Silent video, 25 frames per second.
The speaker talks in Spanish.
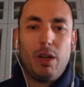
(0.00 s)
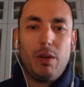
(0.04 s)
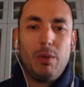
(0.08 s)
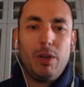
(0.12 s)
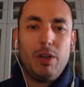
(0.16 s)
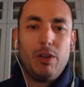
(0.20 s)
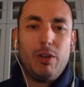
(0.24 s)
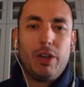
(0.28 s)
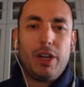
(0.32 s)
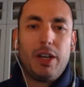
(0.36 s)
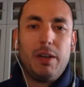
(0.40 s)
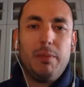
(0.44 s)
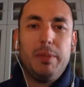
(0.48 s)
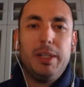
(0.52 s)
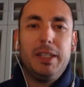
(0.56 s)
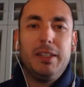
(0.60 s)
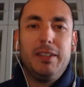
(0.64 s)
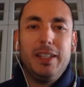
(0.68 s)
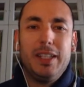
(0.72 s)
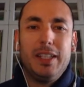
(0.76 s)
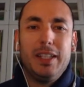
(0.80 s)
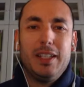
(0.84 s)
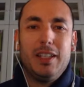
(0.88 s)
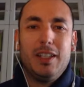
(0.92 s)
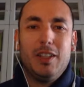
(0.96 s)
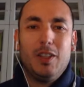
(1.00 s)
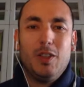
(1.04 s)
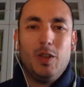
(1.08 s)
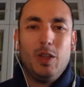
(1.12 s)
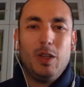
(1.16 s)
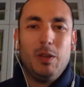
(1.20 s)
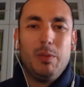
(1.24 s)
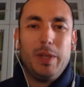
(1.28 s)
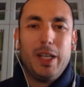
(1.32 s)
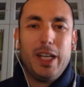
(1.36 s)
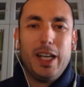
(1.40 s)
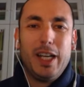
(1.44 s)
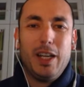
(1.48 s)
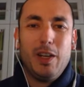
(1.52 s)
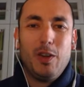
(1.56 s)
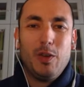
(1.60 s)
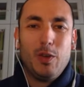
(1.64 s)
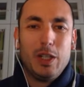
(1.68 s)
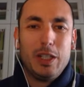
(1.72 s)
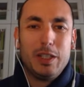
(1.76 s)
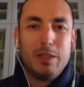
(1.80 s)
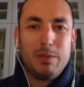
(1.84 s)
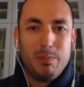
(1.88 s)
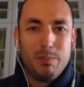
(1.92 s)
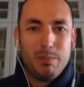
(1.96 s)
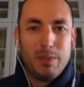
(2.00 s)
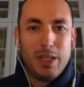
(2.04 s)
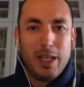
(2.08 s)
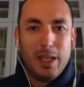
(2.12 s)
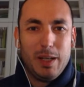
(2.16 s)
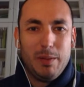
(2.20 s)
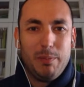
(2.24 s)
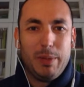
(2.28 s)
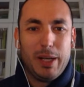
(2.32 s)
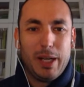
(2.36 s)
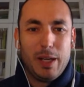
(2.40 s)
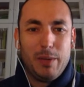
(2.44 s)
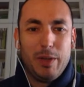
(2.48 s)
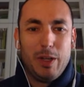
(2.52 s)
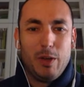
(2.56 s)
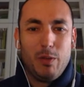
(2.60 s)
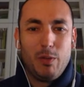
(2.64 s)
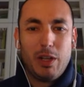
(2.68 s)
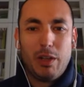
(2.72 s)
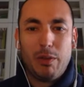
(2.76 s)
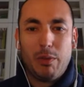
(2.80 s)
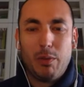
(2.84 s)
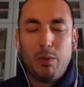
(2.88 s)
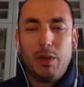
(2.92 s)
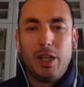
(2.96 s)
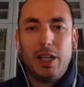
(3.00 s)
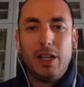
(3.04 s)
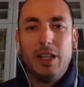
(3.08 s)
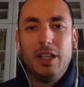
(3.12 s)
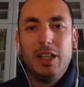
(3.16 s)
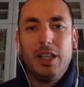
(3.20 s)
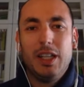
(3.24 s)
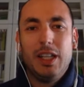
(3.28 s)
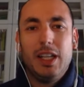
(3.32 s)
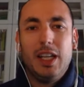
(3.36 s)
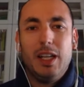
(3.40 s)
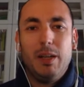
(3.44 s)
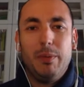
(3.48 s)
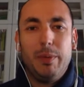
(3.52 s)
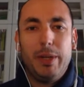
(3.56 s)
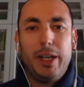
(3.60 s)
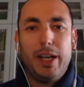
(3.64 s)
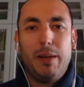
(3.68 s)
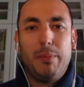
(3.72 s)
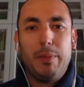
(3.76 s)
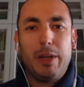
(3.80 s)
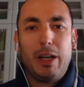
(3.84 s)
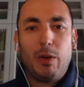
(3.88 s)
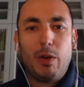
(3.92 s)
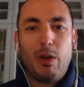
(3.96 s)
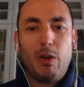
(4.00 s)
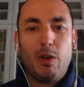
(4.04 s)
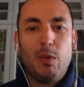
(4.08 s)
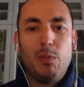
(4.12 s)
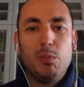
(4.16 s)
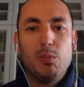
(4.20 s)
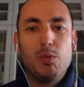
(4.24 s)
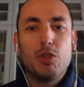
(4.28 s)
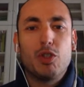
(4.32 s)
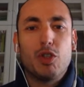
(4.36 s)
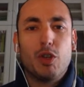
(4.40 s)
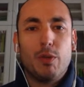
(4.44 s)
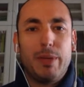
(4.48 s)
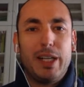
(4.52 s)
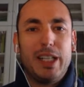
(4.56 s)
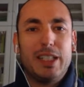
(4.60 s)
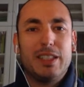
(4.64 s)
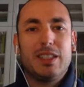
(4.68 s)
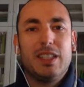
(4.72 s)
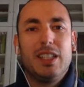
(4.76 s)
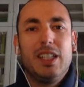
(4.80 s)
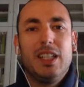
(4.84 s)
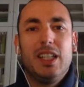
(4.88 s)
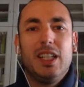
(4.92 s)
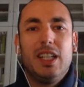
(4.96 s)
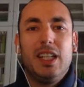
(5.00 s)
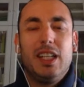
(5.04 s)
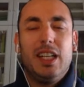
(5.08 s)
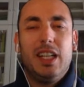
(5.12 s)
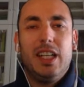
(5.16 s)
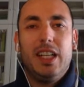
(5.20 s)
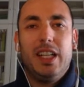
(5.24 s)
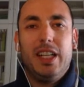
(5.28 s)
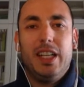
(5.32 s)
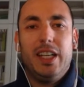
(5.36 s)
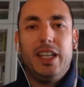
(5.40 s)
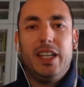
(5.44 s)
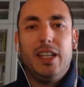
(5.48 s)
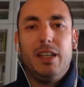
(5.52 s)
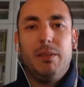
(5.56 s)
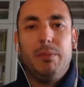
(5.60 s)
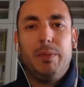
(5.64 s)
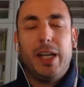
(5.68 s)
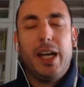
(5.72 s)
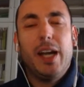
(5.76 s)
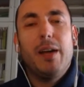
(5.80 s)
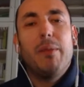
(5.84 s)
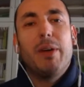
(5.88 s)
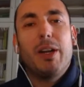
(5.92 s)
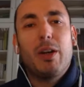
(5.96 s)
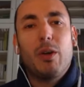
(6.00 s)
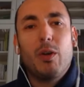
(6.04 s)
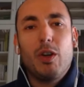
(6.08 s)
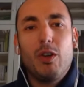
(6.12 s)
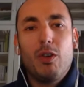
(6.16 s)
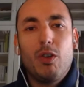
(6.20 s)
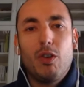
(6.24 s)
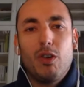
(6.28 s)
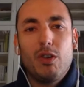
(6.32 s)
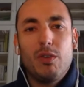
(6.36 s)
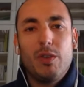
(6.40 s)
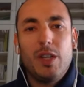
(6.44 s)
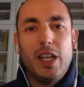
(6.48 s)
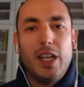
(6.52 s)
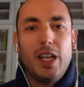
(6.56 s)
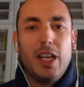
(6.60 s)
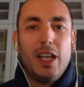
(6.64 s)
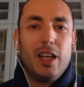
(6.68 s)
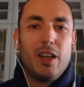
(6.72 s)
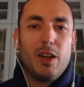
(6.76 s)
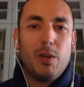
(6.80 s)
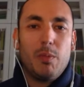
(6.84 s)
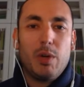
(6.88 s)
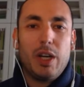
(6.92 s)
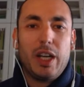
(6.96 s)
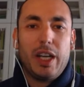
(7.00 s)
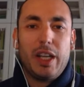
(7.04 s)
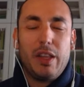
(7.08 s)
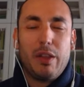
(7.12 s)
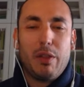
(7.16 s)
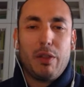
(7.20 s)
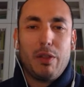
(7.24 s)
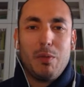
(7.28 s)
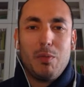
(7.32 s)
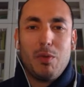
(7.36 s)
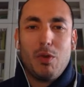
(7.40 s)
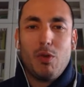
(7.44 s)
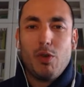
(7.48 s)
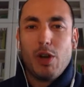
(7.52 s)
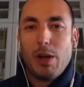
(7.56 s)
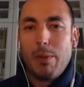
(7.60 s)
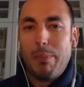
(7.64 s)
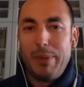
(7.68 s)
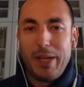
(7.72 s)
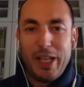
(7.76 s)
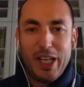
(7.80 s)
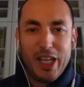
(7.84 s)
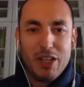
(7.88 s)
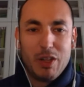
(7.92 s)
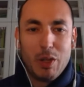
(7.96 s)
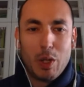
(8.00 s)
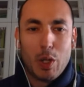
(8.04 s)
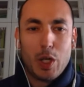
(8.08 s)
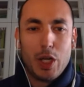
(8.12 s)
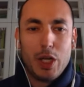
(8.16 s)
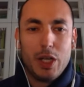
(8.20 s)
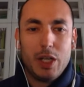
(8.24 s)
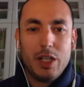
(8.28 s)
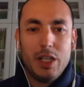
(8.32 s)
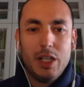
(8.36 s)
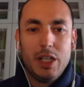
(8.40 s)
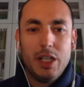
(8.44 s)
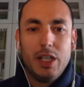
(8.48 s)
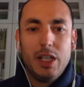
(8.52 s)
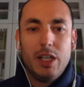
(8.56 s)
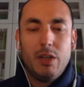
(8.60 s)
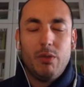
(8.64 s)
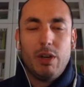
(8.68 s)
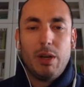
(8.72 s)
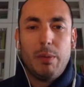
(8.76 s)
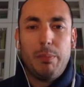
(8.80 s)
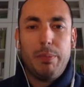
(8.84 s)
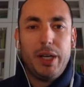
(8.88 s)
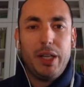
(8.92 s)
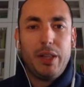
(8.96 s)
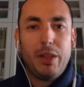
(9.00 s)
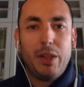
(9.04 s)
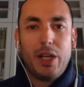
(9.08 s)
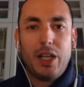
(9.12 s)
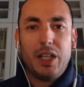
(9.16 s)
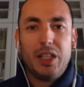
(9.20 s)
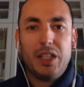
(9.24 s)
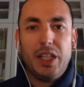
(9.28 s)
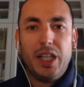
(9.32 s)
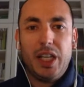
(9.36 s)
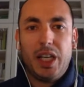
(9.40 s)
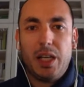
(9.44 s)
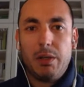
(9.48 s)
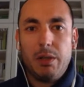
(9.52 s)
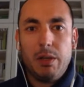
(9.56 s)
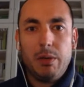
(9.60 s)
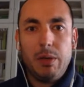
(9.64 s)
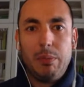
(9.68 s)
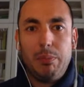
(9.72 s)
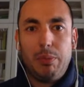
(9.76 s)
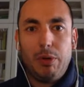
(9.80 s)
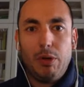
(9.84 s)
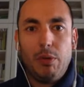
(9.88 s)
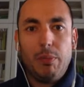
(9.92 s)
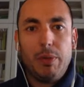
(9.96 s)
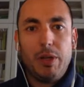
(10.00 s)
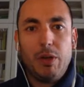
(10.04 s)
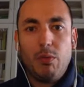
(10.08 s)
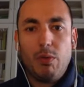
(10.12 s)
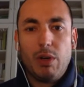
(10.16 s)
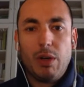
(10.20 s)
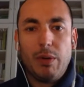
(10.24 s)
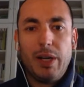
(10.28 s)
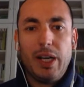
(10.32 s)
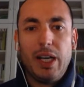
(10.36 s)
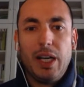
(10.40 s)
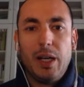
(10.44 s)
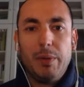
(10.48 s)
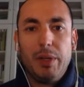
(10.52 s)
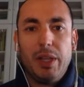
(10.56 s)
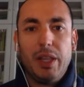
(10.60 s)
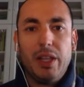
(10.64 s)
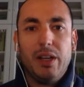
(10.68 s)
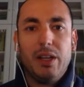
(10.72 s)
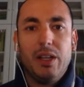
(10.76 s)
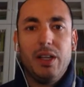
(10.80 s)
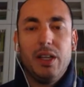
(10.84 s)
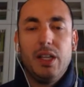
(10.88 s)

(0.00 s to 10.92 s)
Bueno, realmente no, el viaje no es eh, para ver una duna. El viaje a Marruecos es mucho más. Eh, el viaje a Marruecos, como aquí decimos, es una experiencia. Una experiencia que tenéis que vivir por lo menos una vez en la vida.